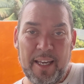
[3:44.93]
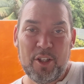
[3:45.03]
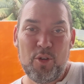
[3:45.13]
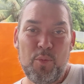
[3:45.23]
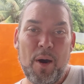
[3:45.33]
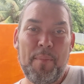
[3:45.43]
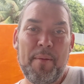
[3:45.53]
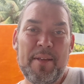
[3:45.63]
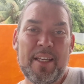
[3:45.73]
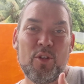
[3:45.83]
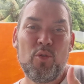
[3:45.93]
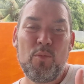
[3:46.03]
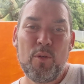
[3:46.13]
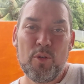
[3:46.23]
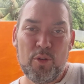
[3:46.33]
et tu pourras permettre à tout le
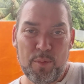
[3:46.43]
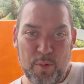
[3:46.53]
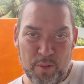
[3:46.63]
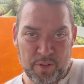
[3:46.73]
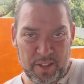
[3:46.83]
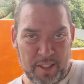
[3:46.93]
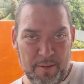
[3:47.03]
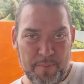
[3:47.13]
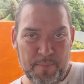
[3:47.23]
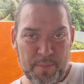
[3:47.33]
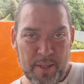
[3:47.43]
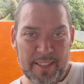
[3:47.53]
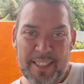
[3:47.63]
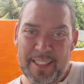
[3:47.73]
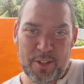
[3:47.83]
monde d'en profiter.
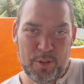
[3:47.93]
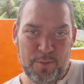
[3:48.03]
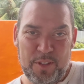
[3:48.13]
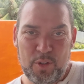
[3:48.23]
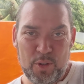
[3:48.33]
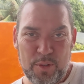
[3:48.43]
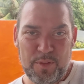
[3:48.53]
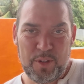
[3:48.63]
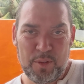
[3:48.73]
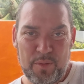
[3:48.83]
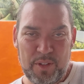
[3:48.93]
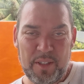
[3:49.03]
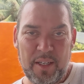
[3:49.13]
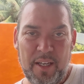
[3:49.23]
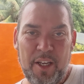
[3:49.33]
Ça, c'est une philosophie de vie.
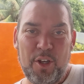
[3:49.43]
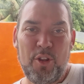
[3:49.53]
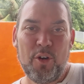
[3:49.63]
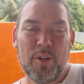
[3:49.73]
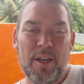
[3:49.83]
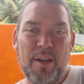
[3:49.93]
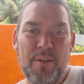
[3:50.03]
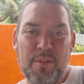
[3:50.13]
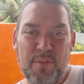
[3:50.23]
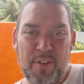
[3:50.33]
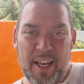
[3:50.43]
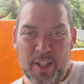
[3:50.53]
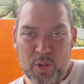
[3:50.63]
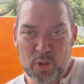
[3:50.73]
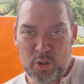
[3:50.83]
Donc, fais
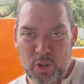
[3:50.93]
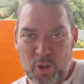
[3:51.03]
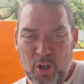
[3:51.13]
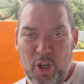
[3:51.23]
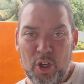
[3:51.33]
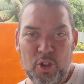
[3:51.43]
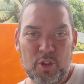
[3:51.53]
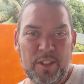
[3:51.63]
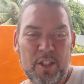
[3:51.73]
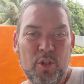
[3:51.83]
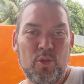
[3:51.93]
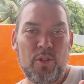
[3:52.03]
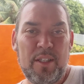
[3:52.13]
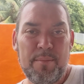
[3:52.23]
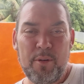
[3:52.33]
attention. Je sais que tu
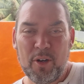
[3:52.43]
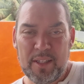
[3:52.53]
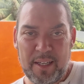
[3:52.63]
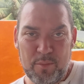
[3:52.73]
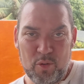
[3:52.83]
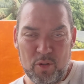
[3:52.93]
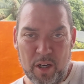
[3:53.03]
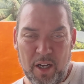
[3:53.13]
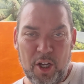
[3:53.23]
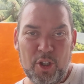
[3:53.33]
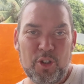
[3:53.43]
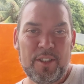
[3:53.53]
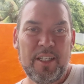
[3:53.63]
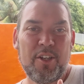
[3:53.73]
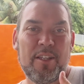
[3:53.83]
débordes d'amour, je
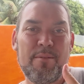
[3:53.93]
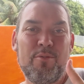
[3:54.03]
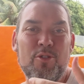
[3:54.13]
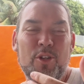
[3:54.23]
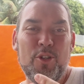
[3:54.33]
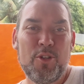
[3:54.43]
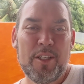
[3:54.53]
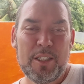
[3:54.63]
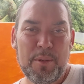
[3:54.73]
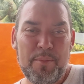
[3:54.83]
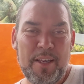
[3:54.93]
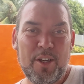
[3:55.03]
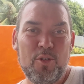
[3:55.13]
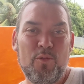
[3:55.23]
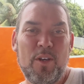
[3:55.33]
sais que tu as besoin de t'exprimer et
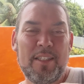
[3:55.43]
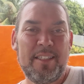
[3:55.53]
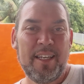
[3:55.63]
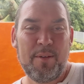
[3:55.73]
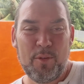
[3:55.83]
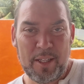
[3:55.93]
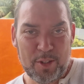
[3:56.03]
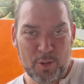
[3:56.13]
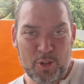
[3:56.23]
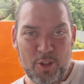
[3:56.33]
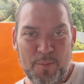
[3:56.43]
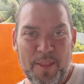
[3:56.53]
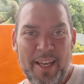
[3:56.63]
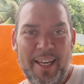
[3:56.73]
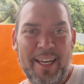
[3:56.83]
que tu veux attirer mon attention,
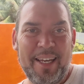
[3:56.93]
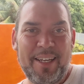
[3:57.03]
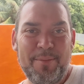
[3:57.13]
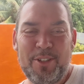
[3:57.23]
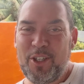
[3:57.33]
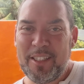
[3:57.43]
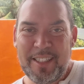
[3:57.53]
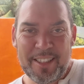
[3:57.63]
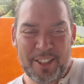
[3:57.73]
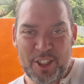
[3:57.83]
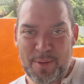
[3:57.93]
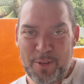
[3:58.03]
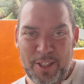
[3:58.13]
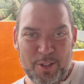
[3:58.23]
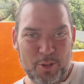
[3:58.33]
mais tu attires déjà
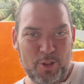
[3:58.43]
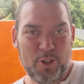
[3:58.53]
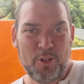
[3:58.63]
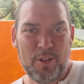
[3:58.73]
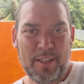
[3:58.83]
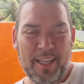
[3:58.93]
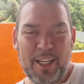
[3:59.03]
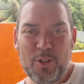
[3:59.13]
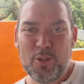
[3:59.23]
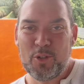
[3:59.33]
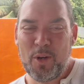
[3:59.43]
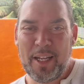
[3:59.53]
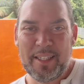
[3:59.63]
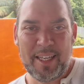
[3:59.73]
mon attention, quelle que soit la